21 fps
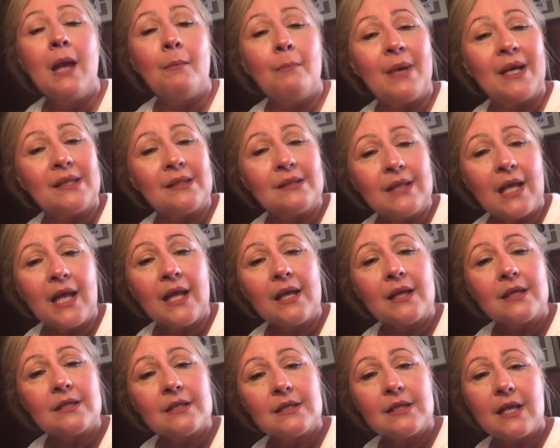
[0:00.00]

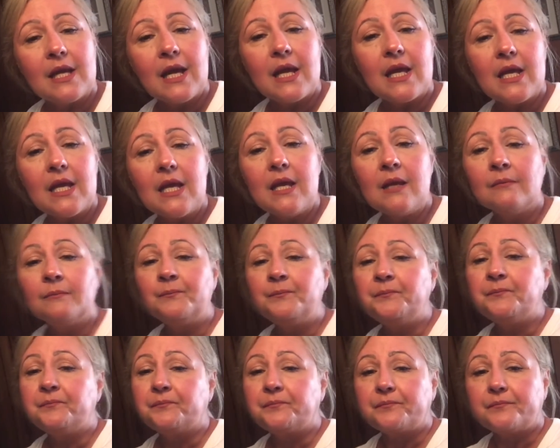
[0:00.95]
Manténganse ahí
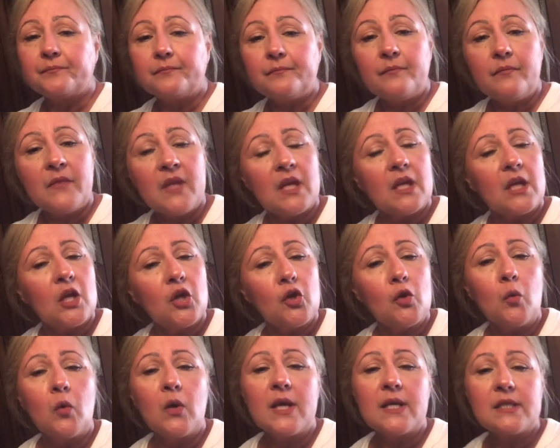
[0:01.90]
que
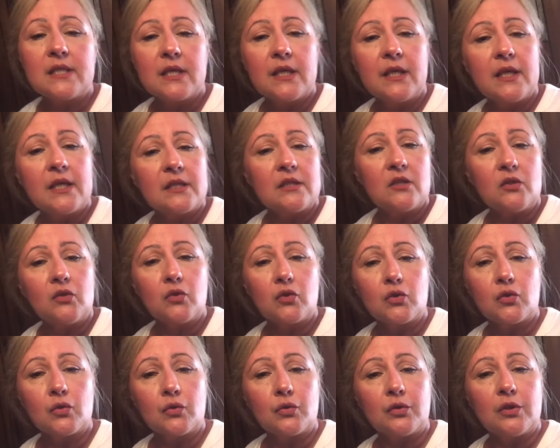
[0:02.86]
yo voy a seguir haciendo
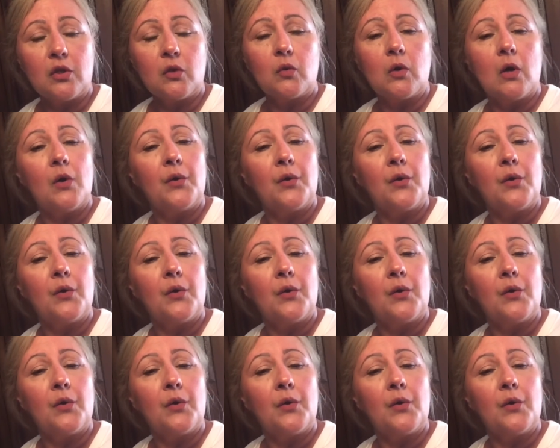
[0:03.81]
sorteos.